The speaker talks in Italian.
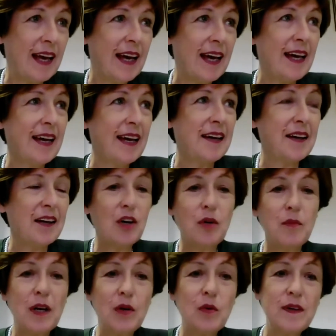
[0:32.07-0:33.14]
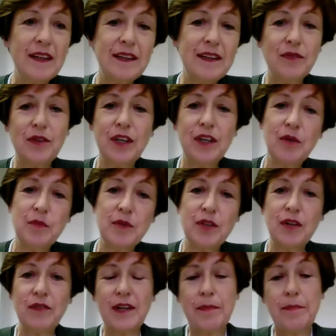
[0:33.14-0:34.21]
Eh, come alcune di voi io mi
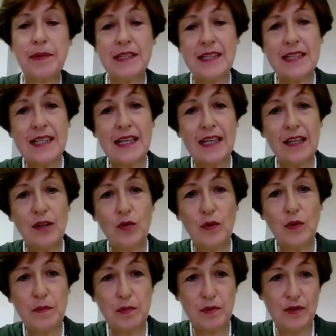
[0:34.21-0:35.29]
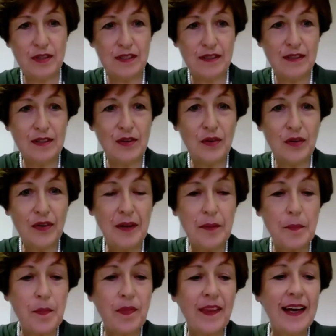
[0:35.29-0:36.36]
trovo a rappresentare due
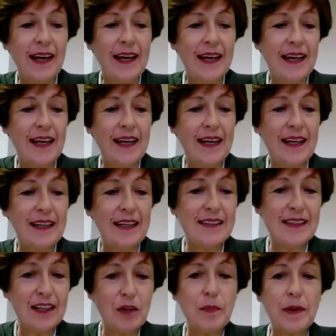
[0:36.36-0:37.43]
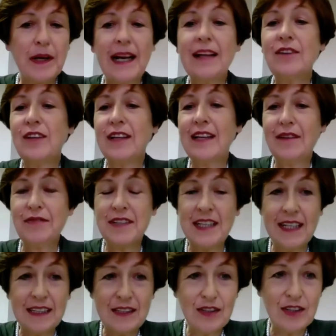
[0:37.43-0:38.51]
posizioni. Eh, inizierò parlando della
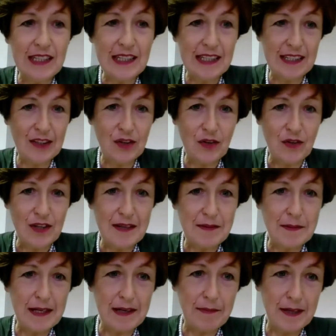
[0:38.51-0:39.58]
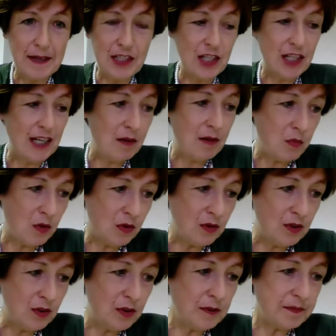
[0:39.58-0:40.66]
Federazione delle Donne per la Pace nel
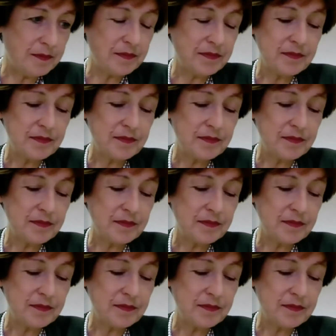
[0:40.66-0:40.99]
Mondo,